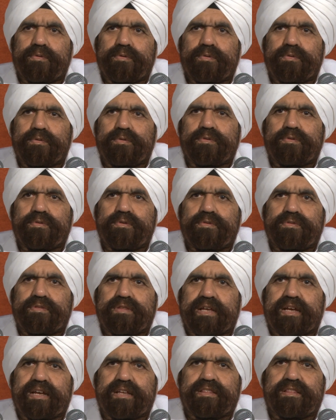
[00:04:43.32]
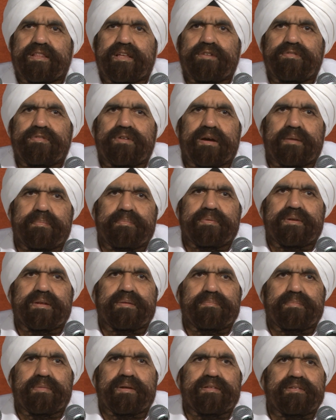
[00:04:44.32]
उनको देखते हुए अपनी
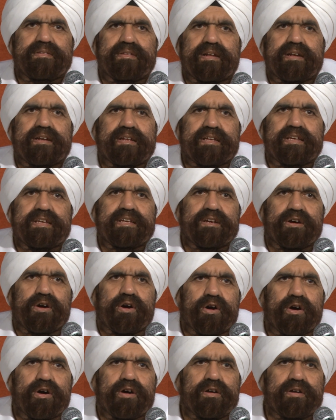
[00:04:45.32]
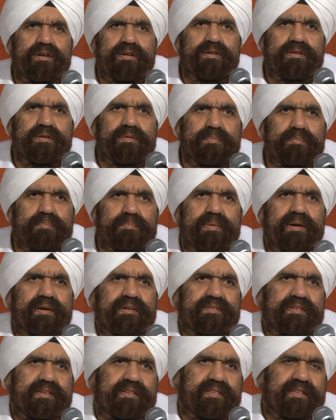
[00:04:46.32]
मंजिल की ओर बढ़
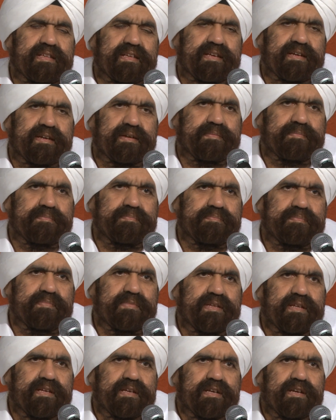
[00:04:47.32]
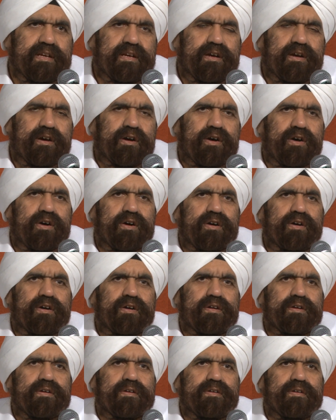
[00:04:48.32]
सकते हैं
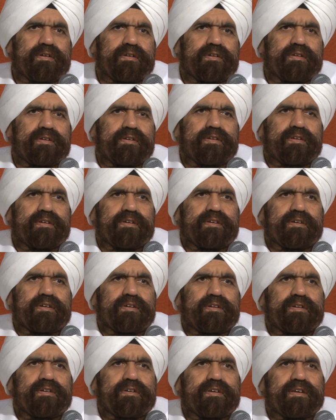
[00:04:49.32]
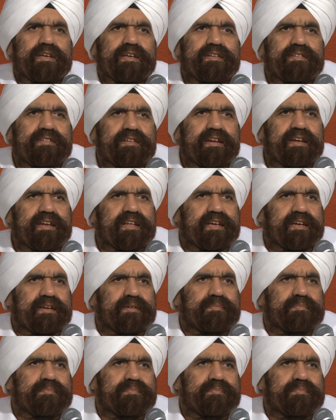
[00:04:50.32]
और इसीलिए